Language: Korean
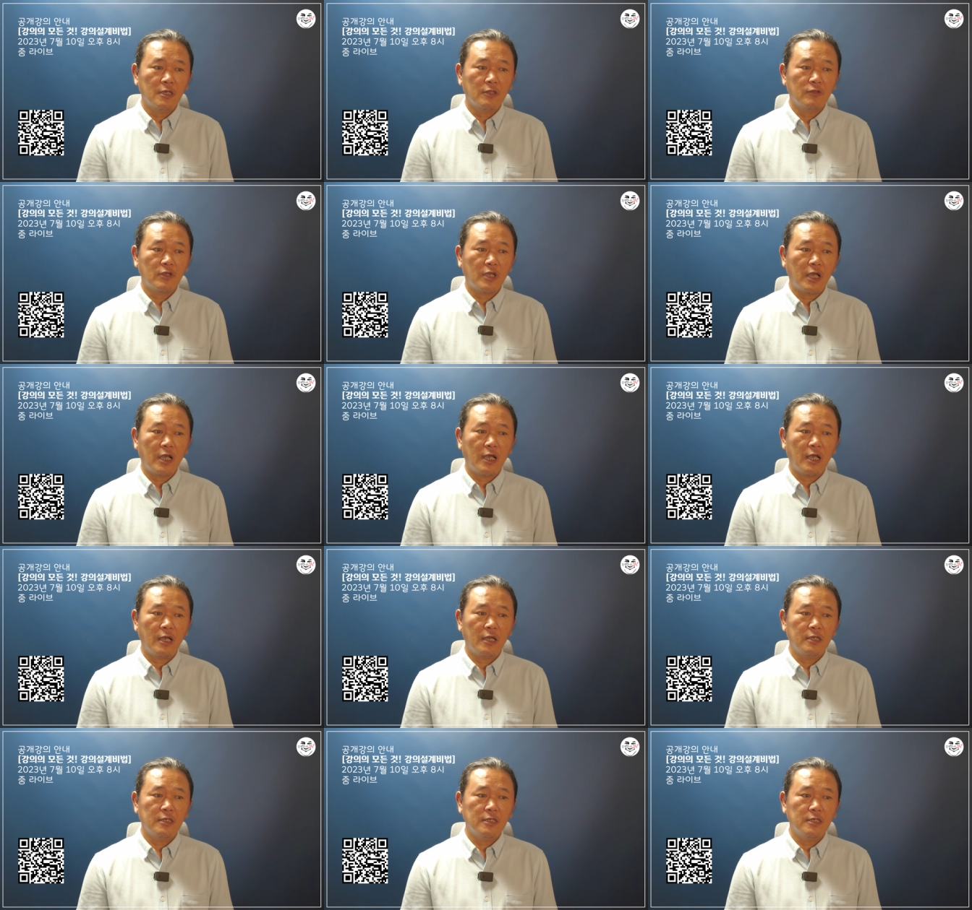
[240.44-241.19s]
그래도
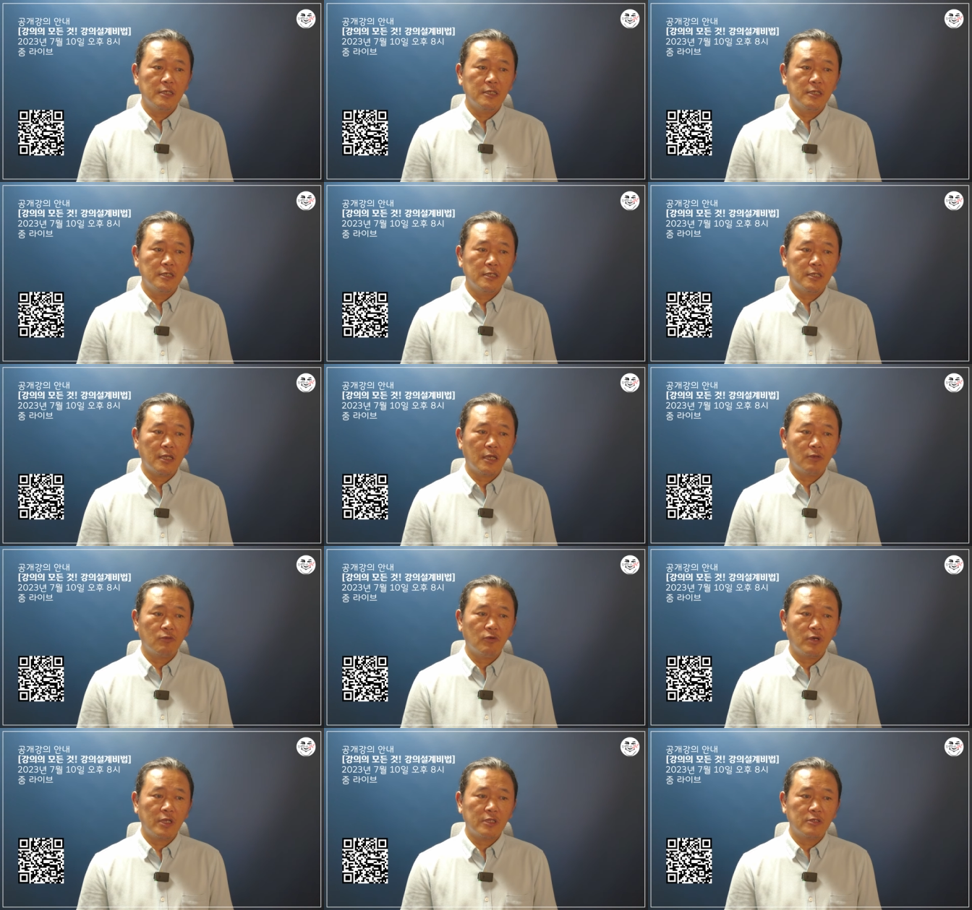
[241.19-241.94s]

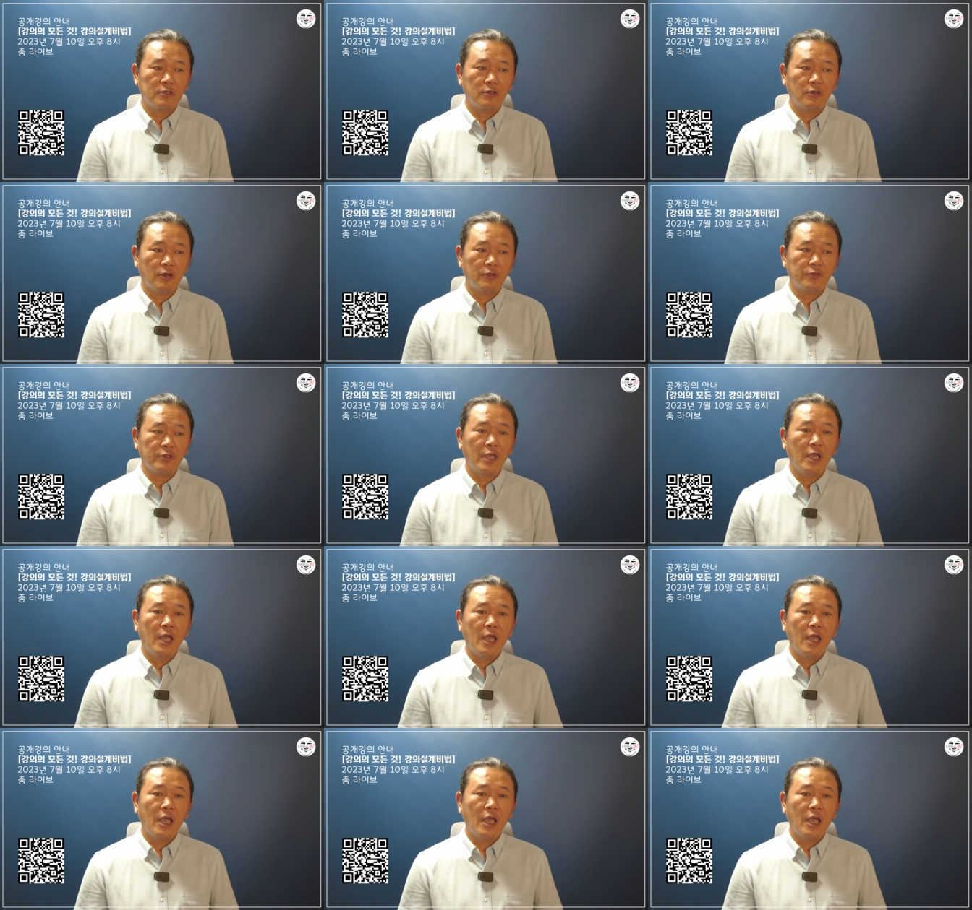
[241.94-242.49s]
강의라고 하는 것